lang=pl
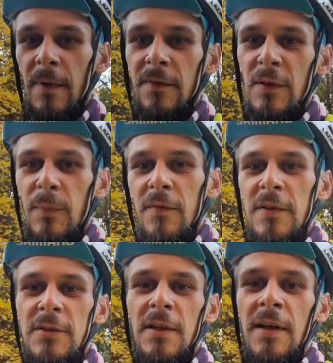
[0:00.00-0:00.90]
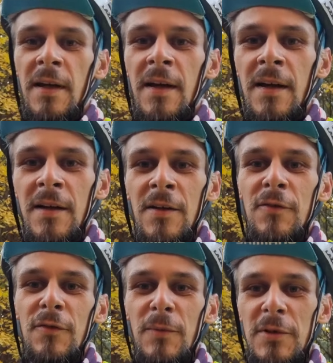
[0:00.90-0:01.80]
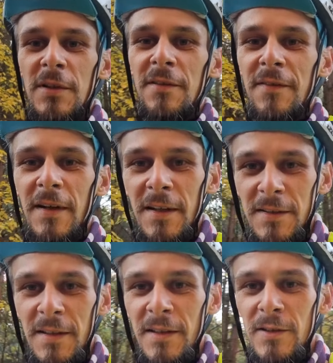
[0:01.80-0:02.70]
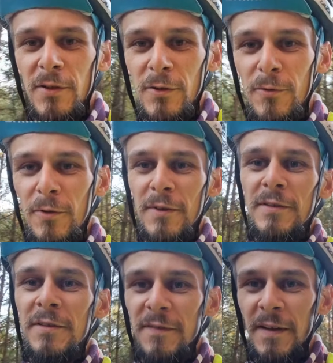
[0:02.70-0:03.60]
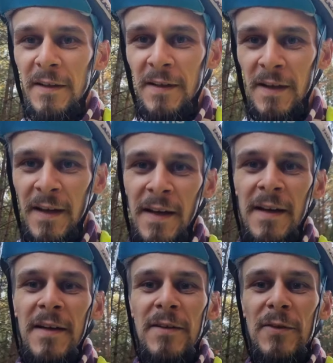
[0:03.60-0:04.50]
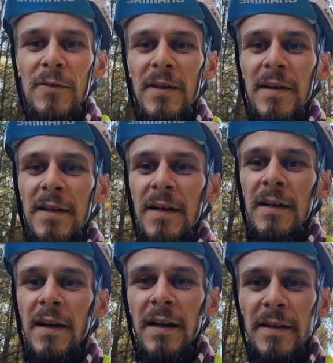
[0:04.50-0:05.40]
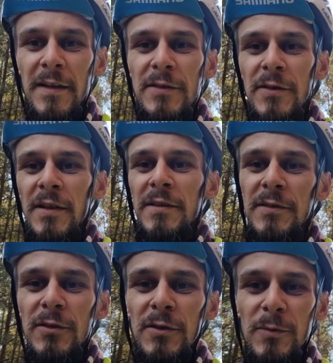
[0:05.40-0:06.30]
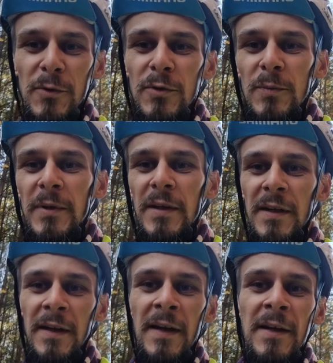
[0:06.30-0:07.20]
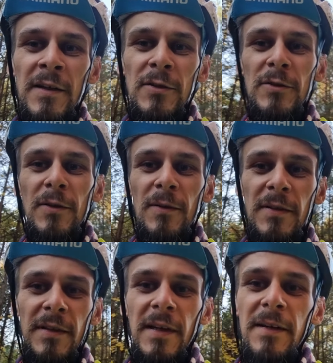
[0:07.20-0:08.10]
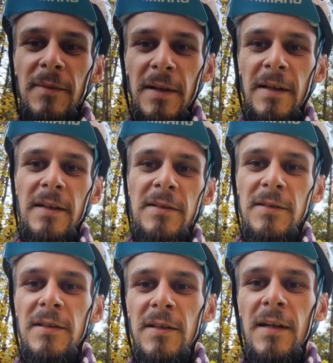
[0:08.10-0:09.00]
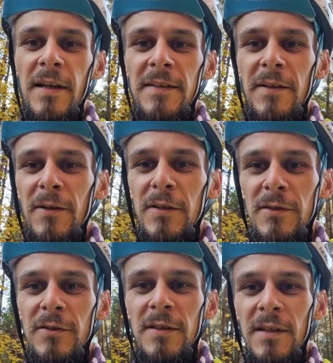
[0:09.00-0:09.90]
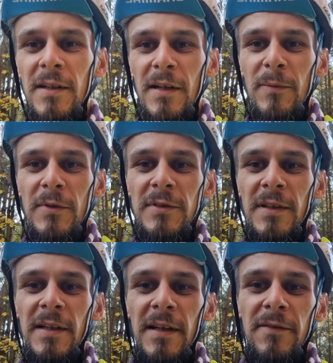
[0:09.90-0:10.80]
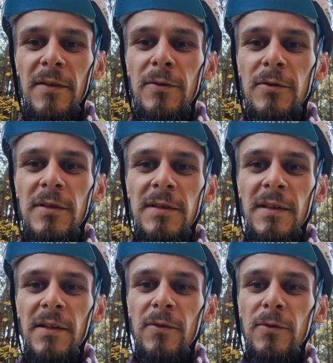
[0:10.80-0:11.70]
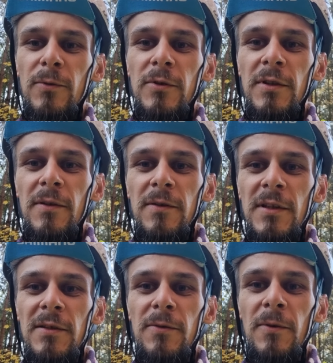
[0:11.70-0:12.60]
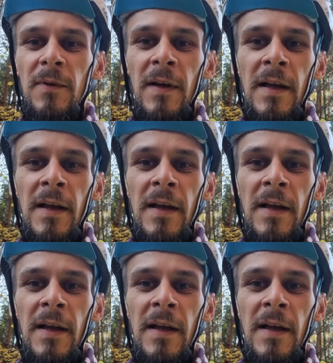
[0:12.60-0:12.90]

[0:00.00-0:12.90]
Pewnie powiecie, wymyśla wariat jakieś turnostwa. No na angielskojęzycznym YouTubie, szczególnie na amerykańskich kanałach coś takiego jak Monster Gravel już istnieje od dłuższego czasu